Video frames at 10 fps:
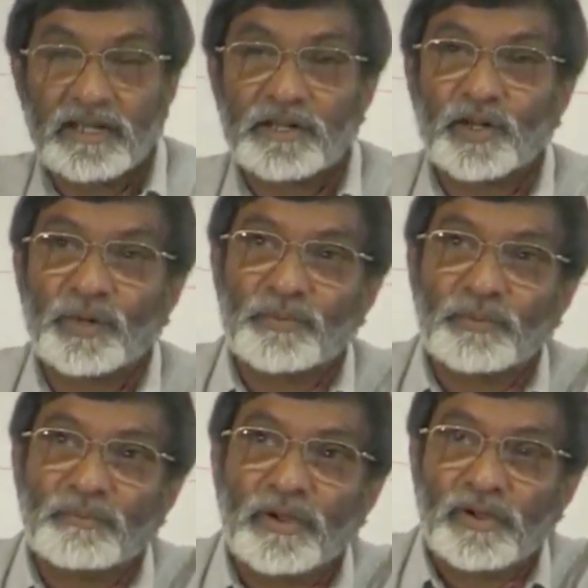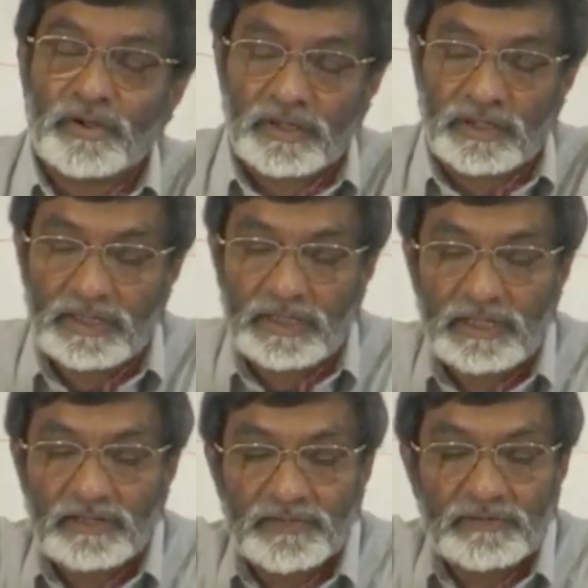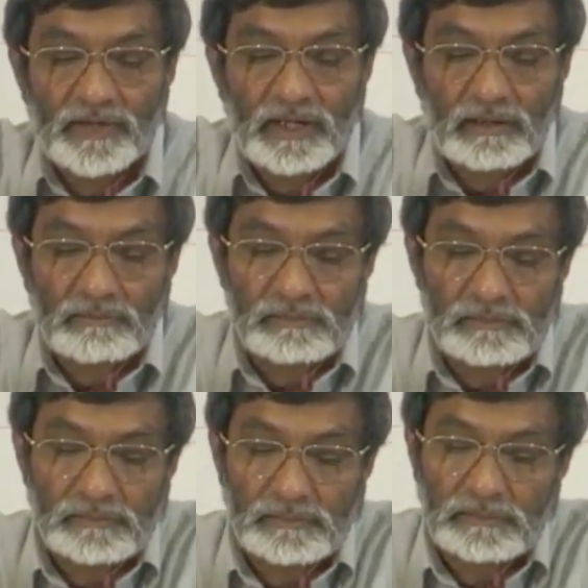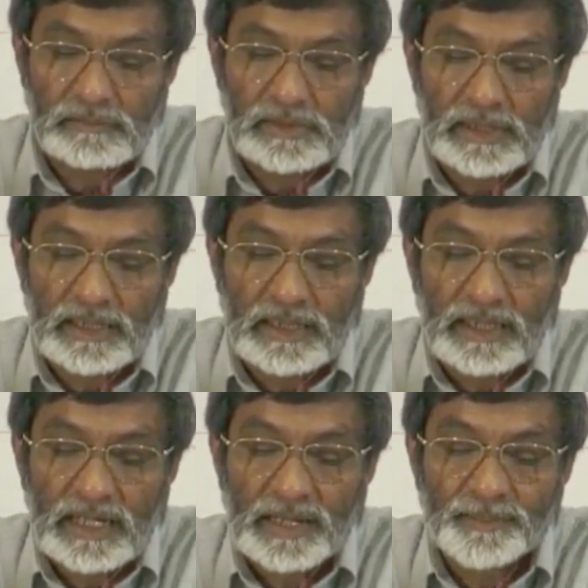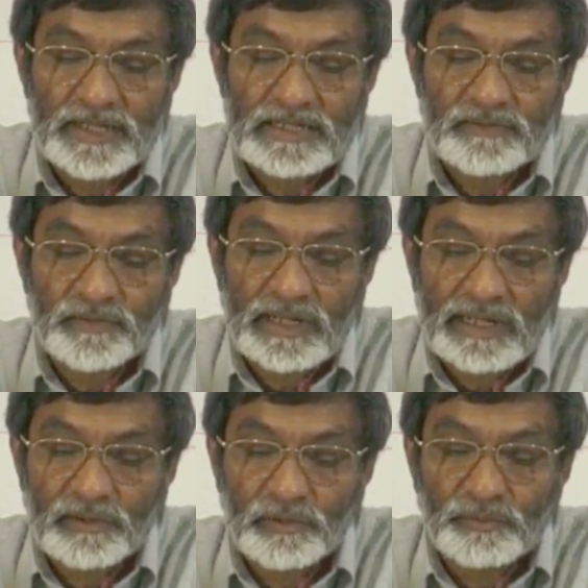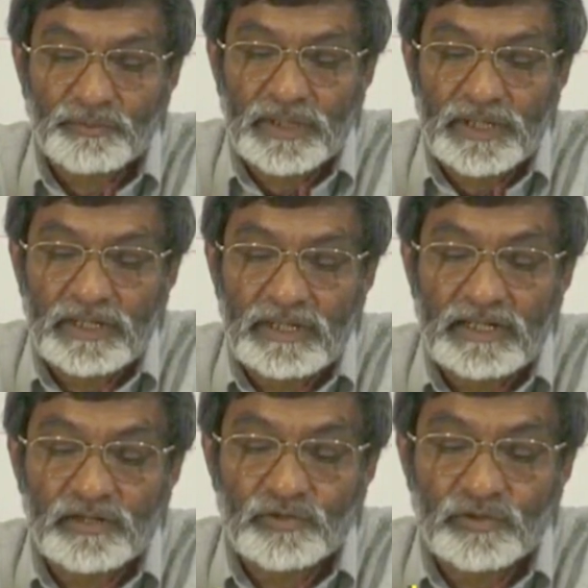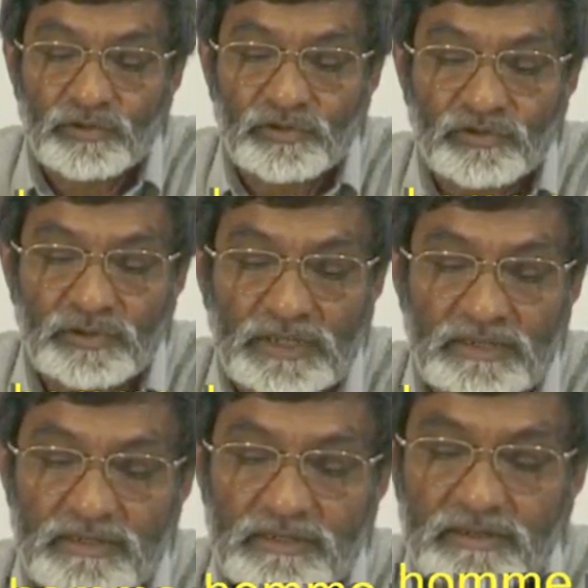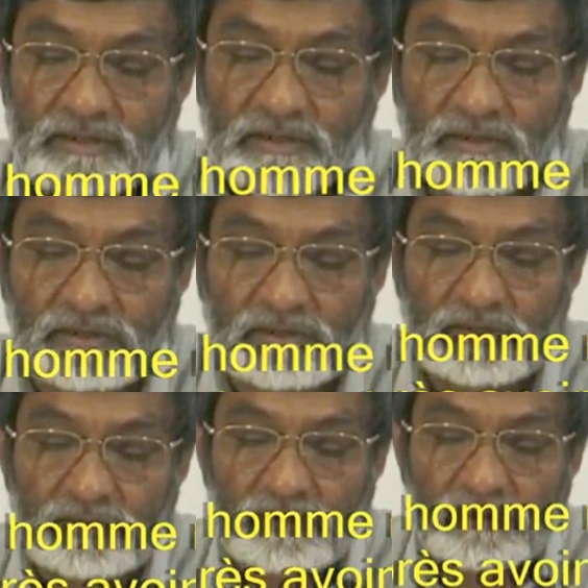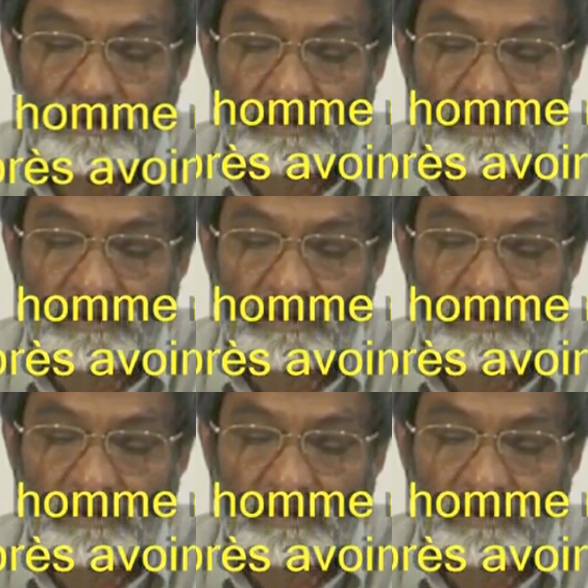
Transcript: Si un homme meurt, il vivra, après avoir accompli les jours de son existence.